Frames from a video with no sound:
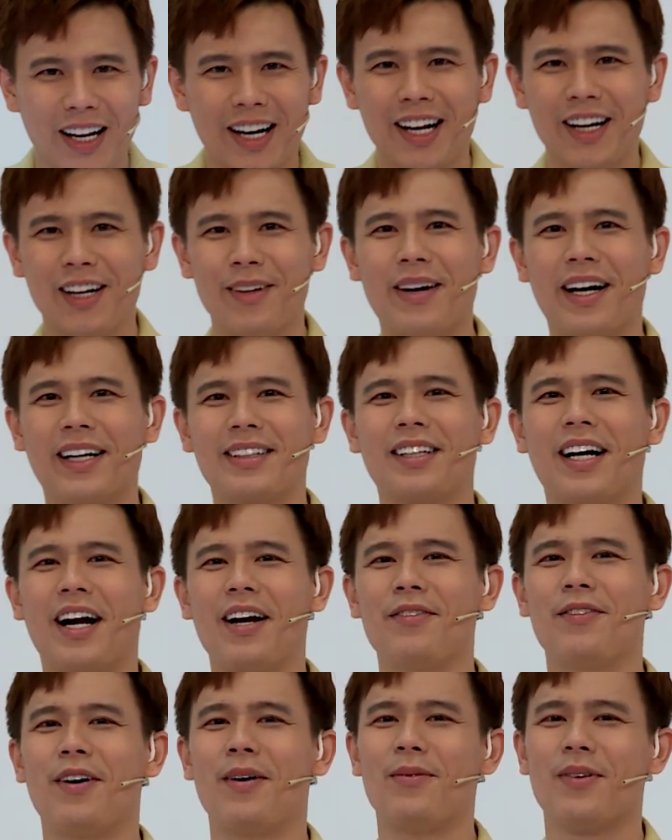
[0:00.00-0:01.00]
ta đang có mặt
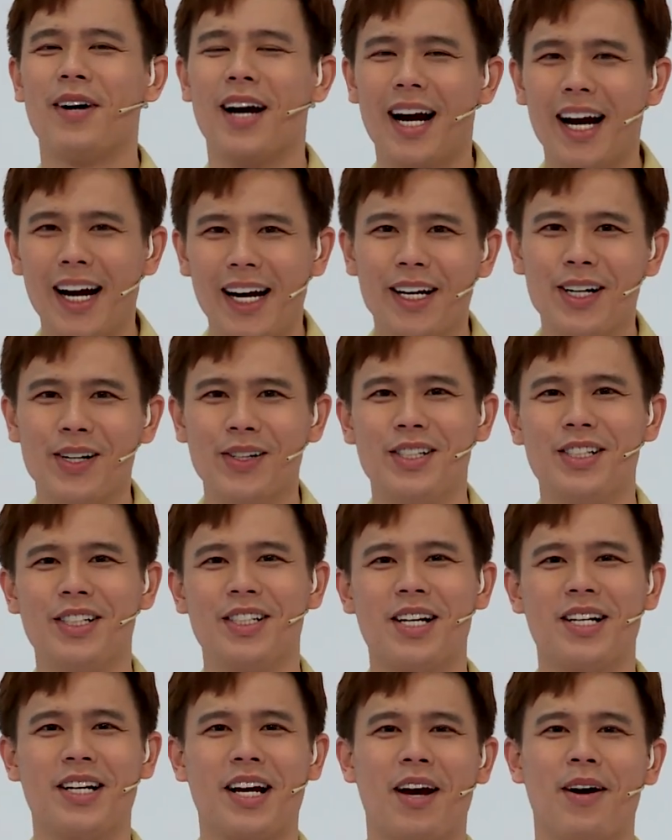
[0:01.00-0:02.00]
tại vòng hai của chương
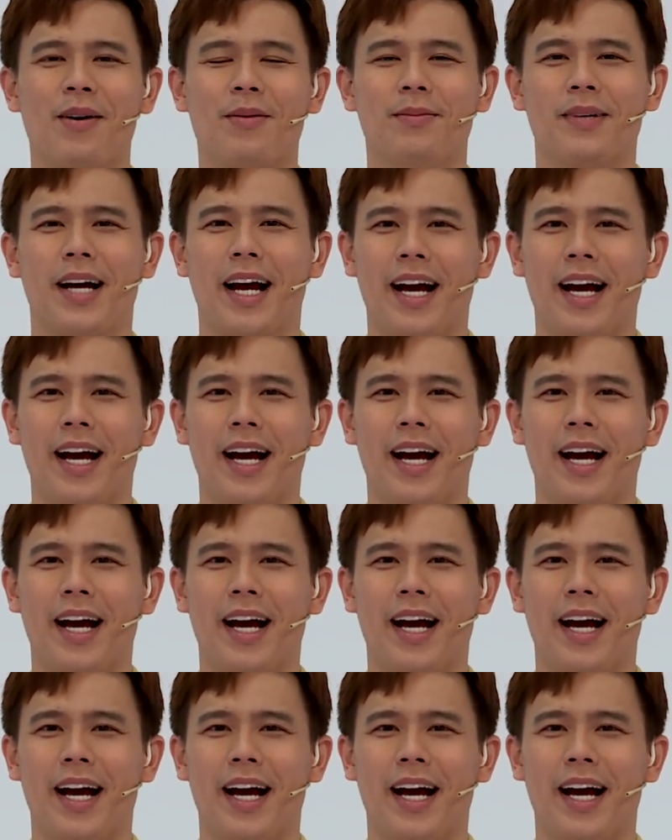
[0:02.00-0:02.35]
trình ngày hôm